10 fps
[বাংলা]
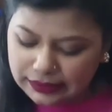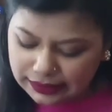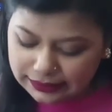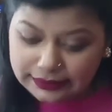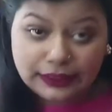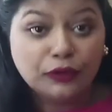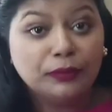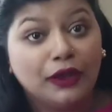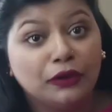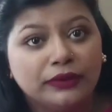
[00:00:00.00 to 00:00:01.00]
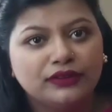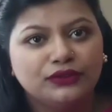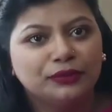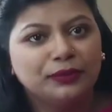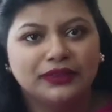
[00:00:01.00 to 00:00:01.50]
ক্ষেত্রে যেরকম ভালো মানুষ
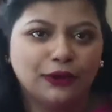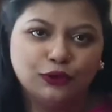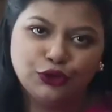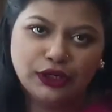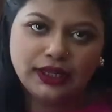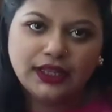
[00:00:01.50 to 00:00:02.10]
জুটবে তাও তো না